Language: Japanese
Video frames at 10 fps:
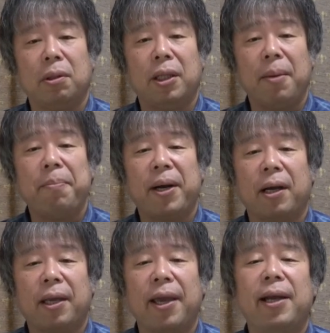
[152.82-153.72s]
電波
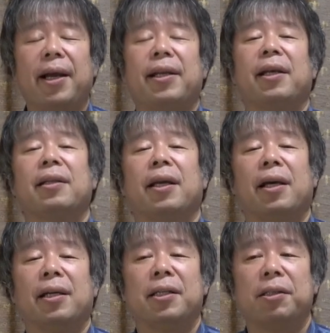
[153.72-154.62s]
が圏外なんて
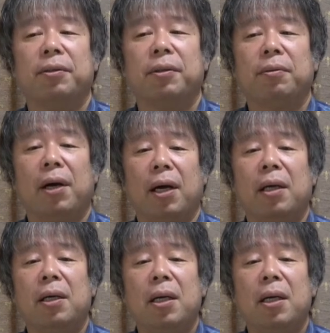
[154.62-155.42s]
話は